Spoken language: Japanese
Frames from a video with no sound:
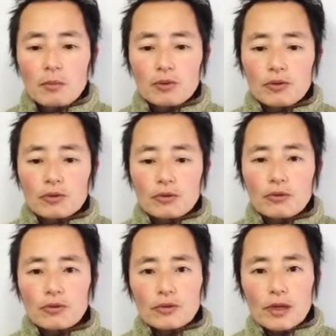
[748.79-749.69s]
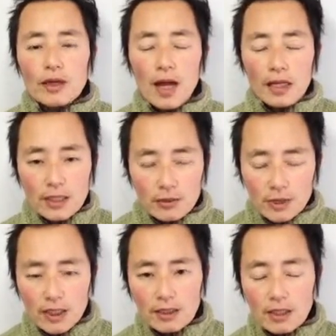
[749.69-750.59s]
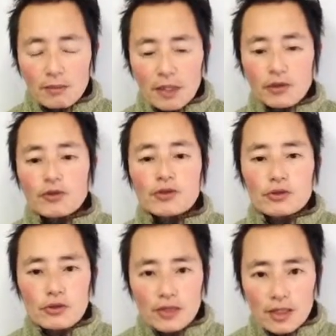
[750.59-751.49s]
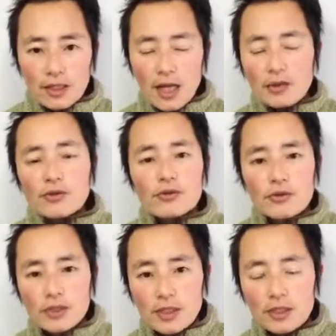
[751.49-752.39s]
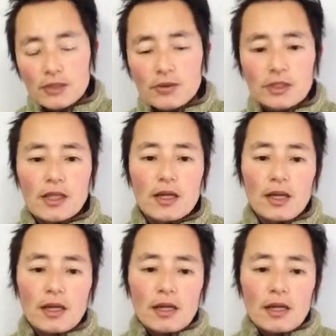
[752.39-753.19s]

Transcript: 物事の暗記の仕方、まあ、吸収の仕方、学習の仕方、そして、